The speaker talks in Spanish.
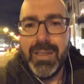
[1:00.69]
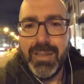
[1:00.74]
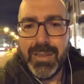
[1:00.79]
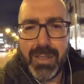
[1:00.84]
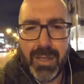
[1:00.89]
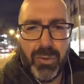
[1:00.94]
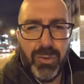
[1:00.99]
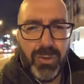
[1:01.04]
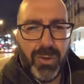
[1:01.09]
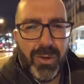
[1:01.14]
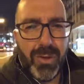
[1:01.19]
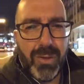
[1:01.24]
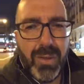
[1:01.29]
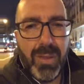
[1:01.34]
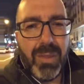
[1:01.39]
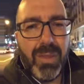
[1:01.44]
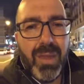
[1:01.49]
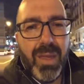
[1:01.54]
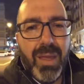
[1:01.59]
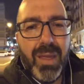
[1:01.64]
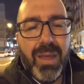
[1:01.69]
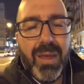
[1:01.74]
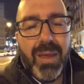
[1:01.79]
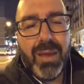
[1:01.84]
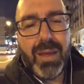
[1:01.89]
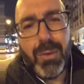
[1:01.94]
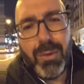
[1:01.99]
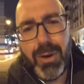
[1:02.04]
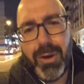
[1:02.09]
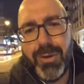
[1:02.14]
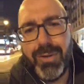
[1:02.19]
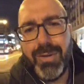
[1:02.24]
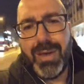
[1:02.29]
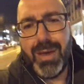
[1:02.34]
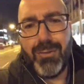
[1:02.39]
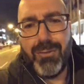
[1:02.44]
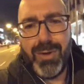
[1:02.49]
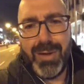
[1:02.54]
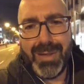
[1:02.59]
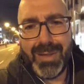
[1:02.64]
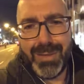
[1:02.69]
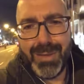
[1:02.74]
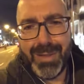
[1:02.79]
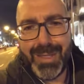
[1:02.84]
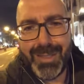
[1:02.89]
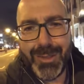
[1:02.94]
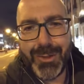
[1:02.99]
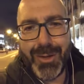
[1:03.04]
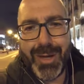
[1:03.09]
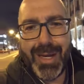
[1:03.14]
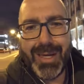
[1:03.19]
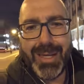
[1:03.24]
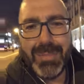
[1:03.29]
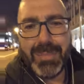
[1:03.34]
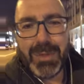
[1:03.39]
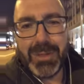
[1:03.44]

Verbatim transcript: Segundo nos dice que bueno, que fue a entrevistarse con alguien,